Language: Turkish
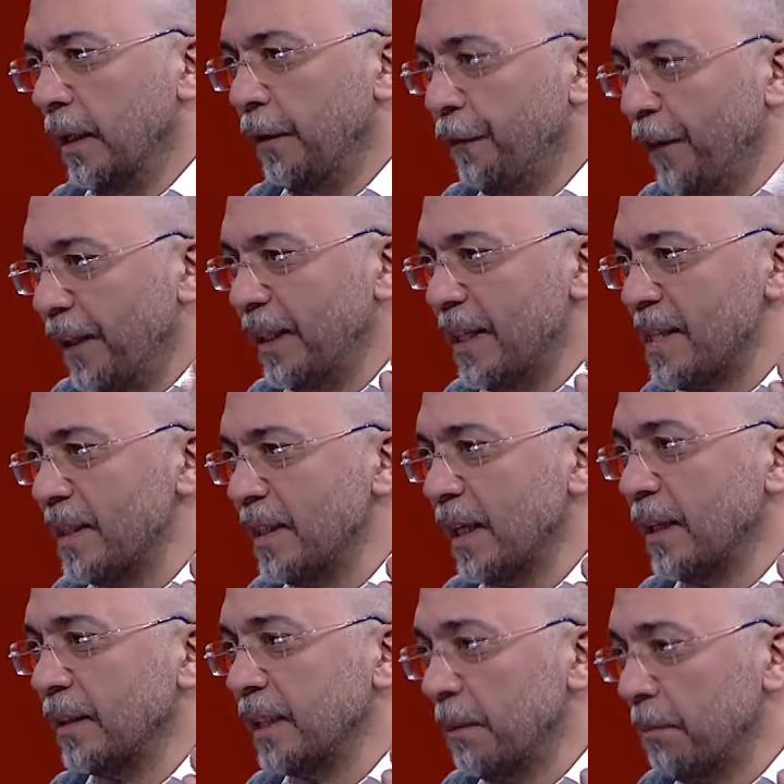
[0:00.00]

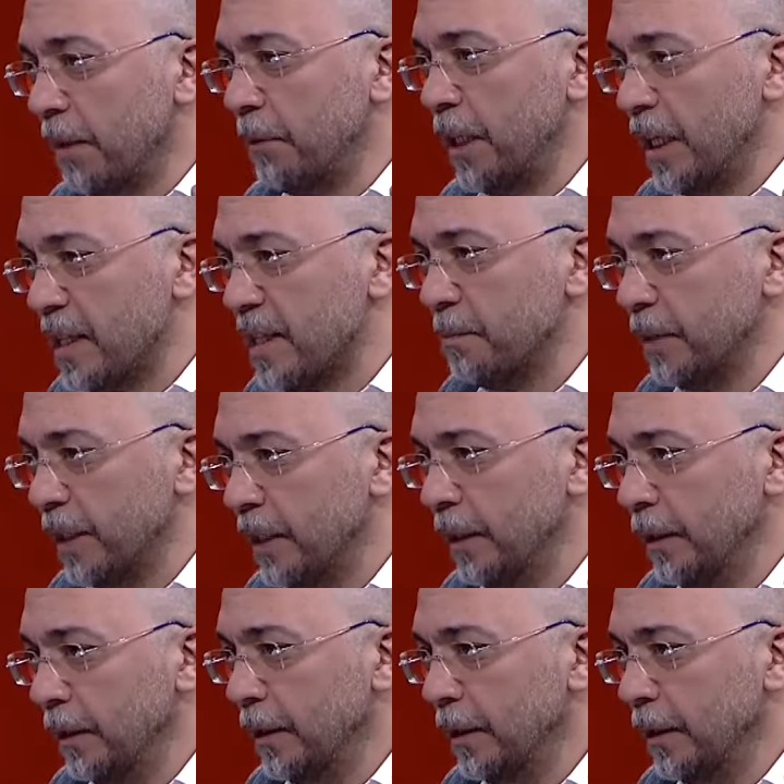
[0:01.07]
ifadesinden anlamam evet, lazımdı.